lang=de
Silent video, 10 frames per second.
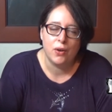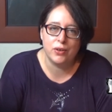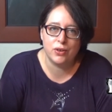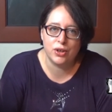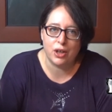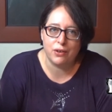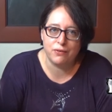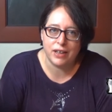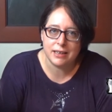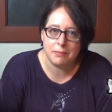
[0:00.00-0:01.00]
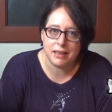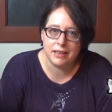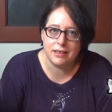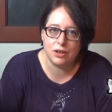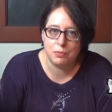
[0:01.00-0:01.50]
und zu schauen, was
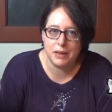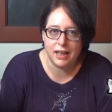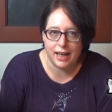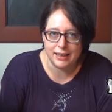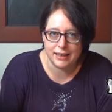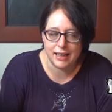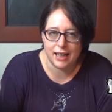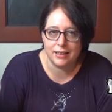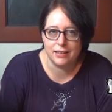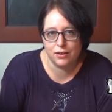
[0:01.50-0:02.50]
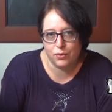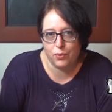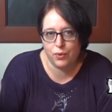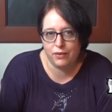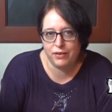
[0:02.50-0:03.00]
macht dieses Spiel einzigartig
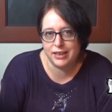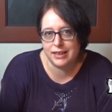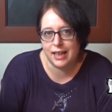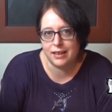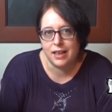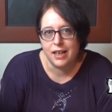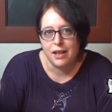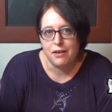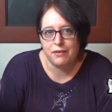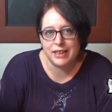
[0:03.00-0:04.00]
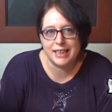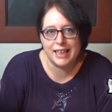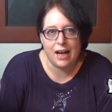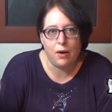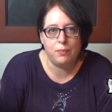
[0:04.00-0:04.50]
oder wie gesagt, was
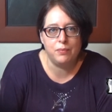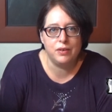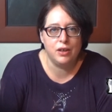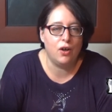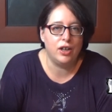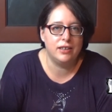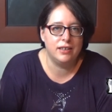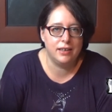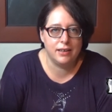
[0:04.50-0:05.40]
glauben die Leute, die